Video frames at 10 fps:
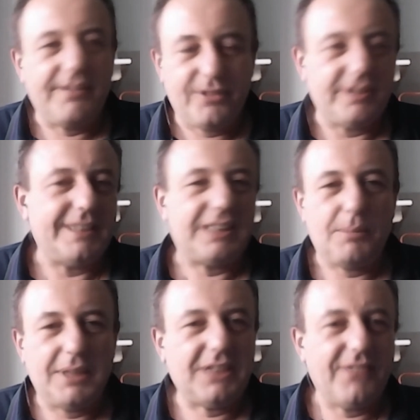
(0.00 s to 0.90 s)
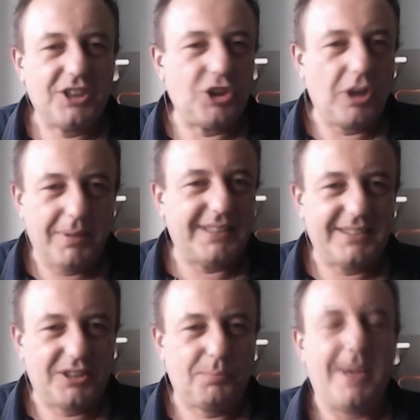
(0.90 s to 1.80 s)
fondamentalmente va in giro
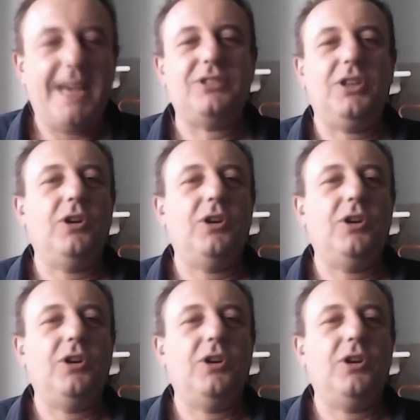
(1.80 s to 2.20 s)
abbastanza spesso.